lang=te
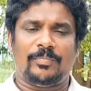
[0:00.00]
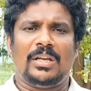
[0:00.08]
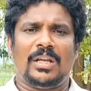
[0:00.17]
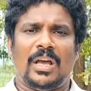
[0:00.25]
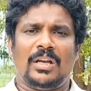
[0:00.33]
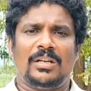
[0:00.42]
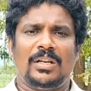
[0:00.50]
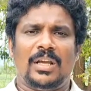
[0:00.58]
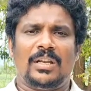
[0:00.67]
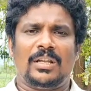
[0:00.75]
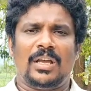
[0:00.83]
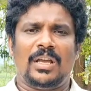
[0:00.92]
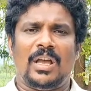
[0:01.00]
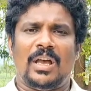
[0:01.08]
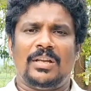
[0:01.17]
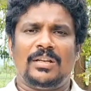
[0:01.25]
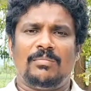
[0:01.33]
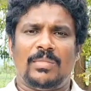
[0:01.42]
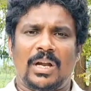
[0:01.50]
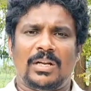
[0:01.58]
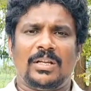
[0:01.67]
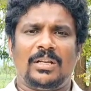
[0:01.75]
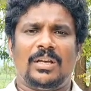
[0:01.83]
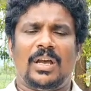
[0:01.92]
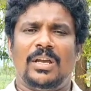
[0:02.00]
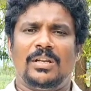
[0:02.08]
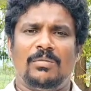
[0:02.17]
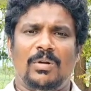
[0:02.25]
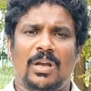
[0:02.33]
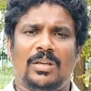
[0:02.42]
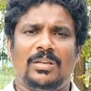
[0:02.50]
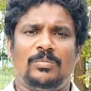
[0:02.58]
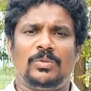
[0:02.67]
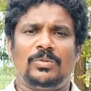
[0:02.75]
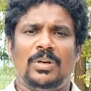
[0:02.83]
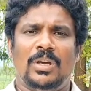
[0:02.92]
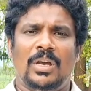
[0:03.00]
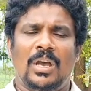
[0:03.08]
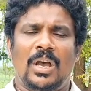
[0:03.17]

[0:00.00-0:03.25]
ఆయన ఆజ్ఞ అనగా ఆయన మాట ఆయన వాక్యము